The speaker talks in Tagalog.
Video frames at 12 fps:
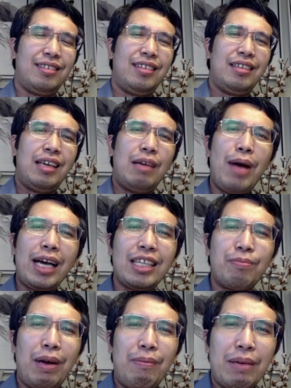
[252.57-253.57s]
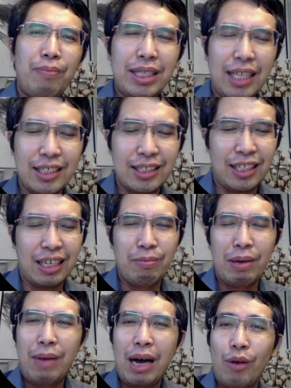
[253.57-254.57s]
Eh bakit ba may batas na
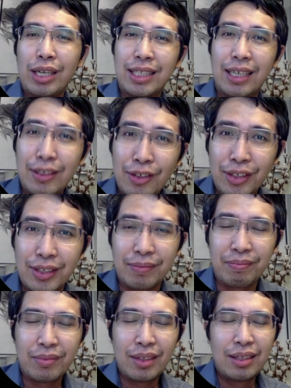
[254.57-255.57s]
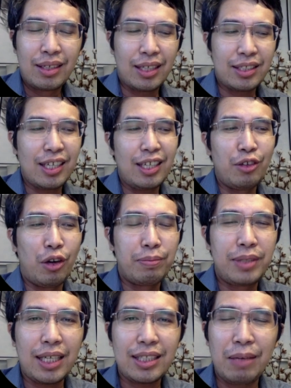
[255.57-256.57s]
nagbabawal sa ganon? Kasi yung
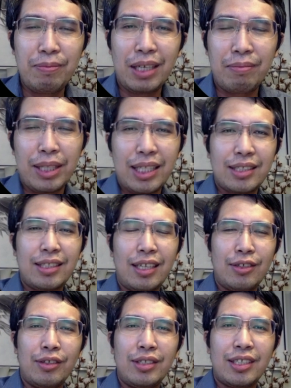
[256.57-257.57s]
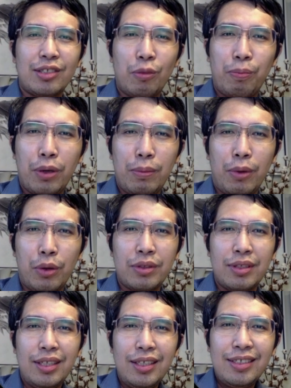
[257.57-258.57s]
objective ng batas na yon is to promote
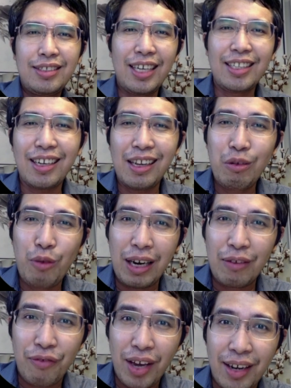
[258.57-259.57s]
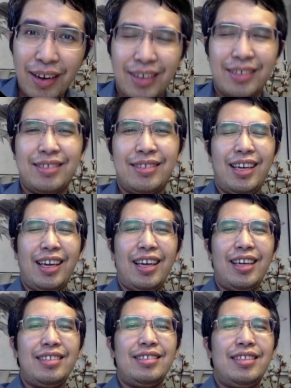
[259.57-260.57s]
general welfare. Okay?
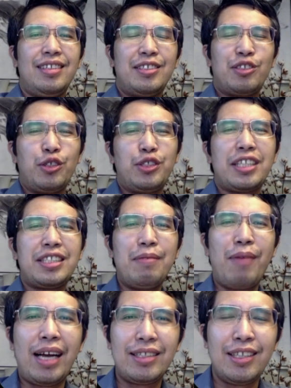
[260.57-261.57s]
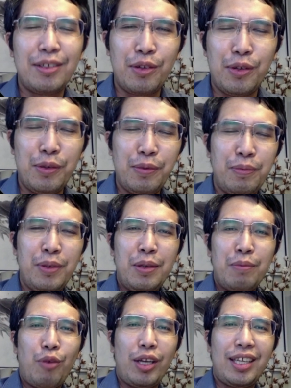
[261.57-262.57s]
So you just imagine kung
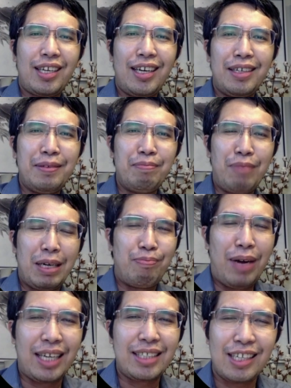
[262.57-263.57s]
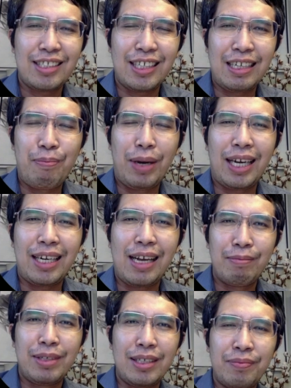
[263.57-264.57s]
pwede kang magpakasal sa
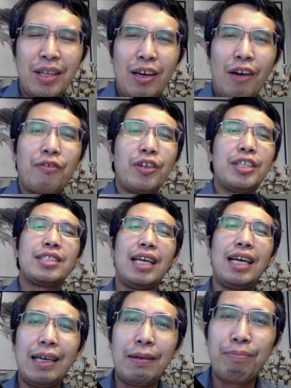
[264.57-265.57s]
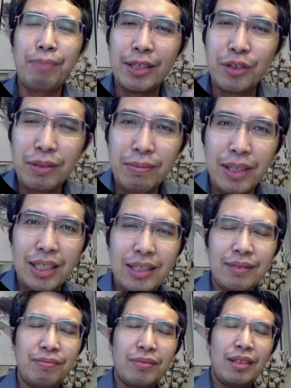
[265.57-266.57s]
napakaraming... Of course, uh, pardon me,
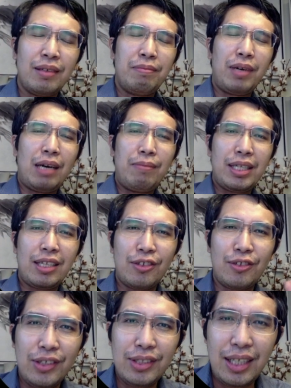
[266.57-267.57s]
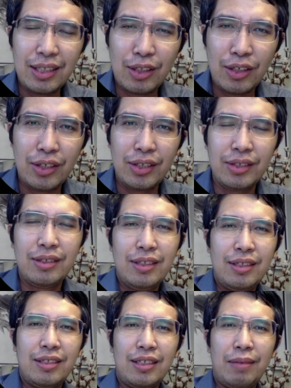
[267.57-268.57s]
baka may nanonood dito
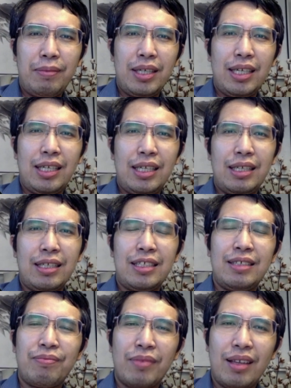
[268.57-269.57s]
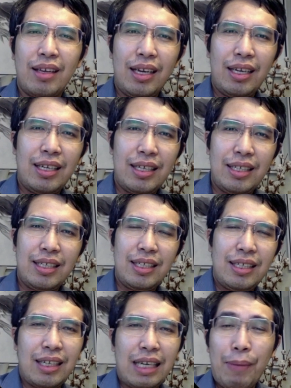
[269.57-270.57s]
na mga uh,
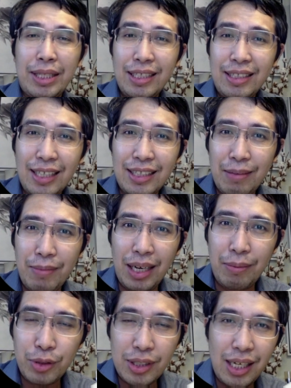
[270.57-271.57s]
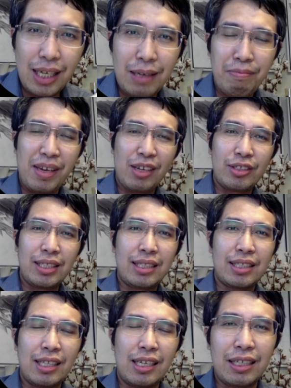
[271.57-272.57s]
kapatid nating mga Muslim, meron yata
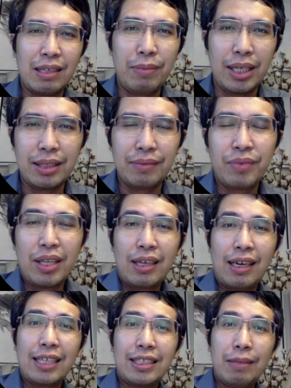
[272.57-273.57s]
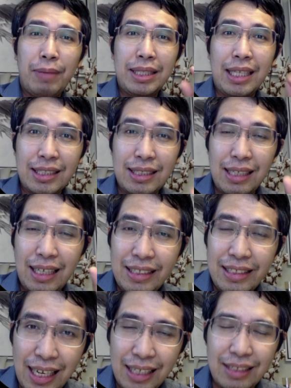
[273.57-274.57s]
silang ibang klaseng batas sa
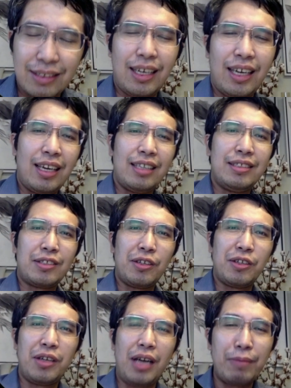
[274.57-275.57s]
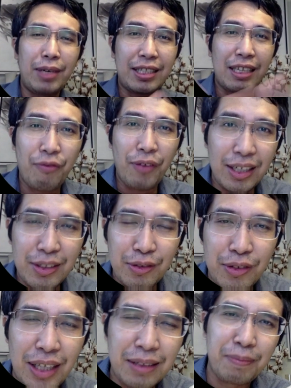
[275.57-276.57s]
ganyan. Okay? So, I'm not referring to
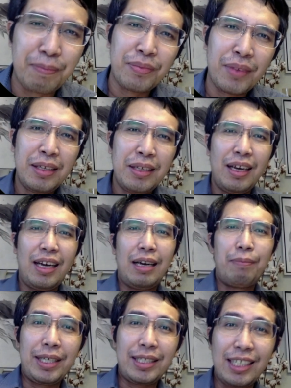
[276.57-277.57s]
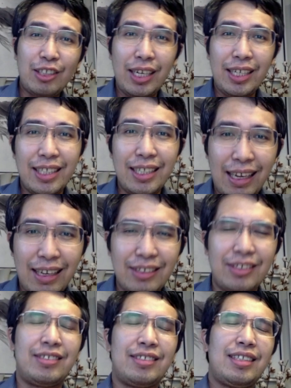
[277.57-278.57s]
that uh, particular
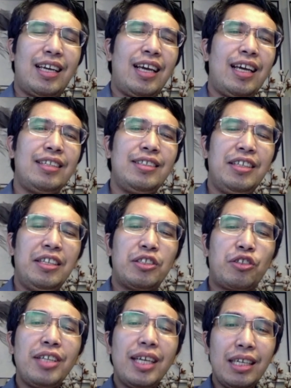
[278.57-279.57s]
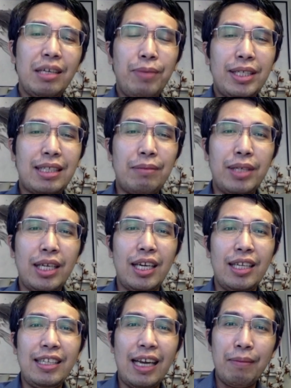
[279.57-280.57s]
scenario. Okay? So, yun ang ibig sabihin
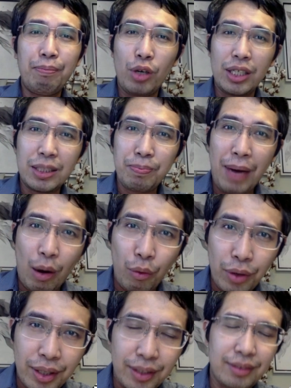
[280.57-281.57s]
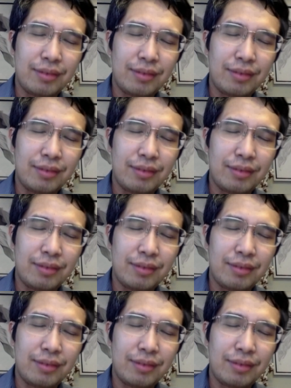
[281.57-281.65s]
ng police power.